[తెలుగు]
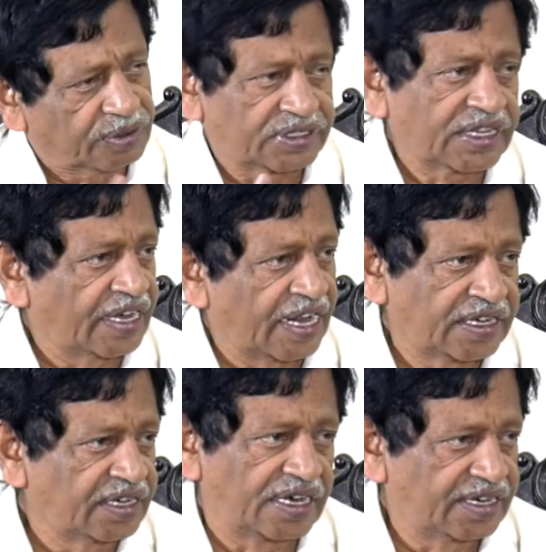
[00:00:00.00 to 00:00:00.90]
వస్తే
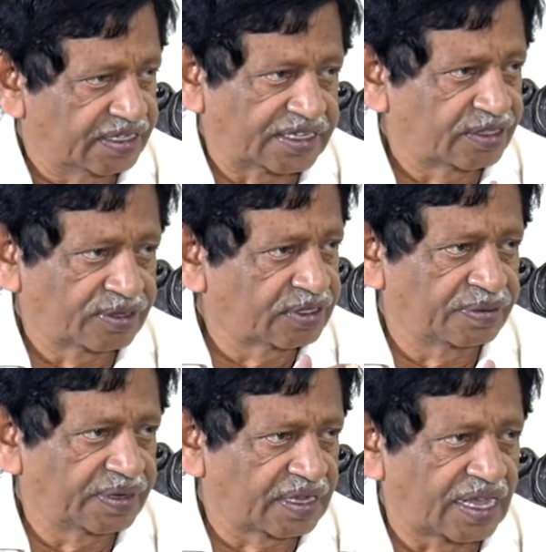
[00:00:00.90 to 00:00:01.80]
రాని రండి
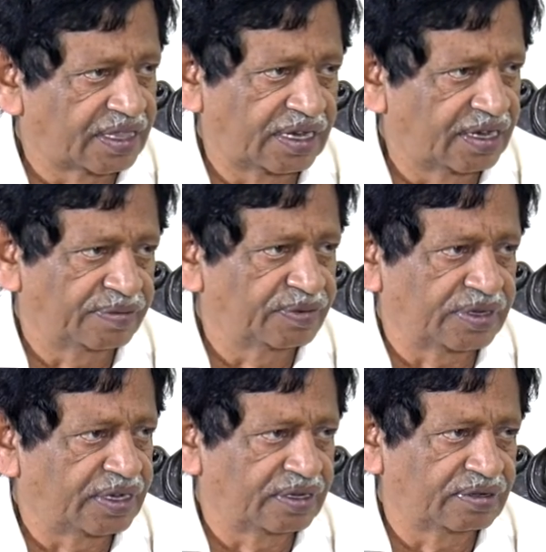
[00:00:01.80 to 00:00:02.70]
సంతోషమే కాదని లేము
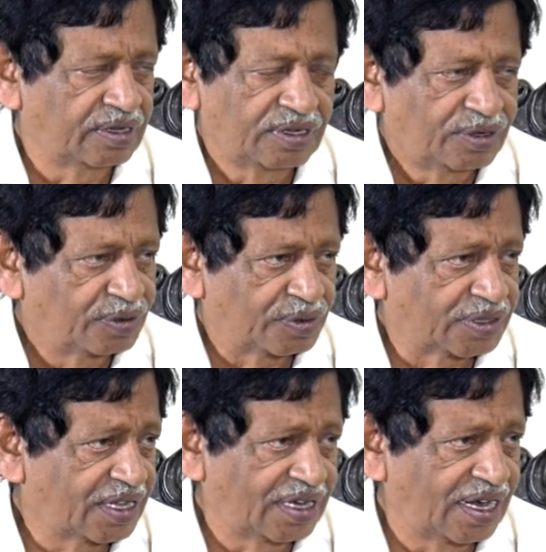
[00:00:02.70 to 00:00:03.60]
నేను
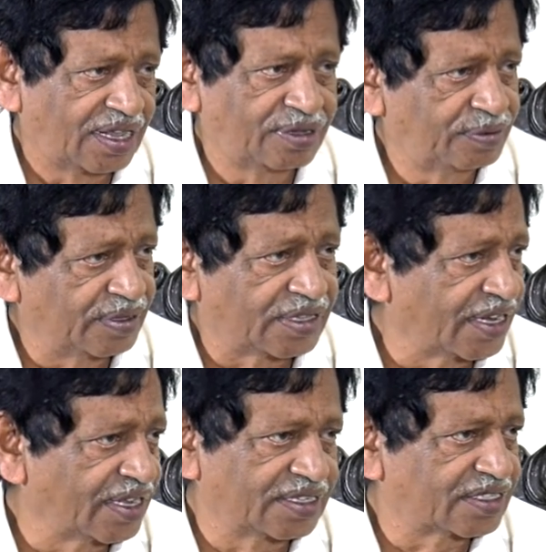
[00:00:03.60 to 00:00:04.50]
వద్దని లేదు
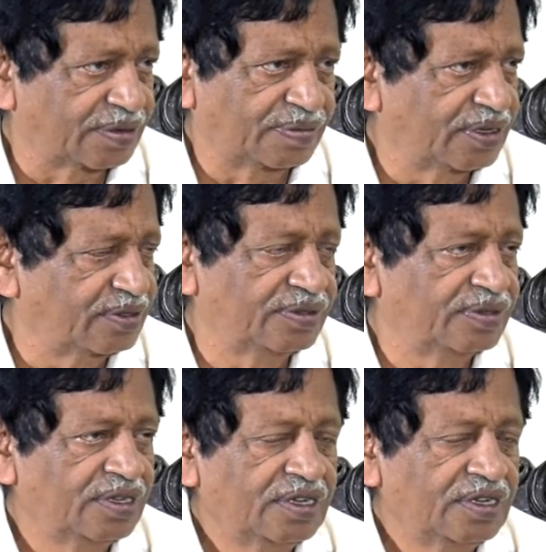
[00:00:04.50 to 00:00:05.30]
వ్యతిరేకించడం లేదు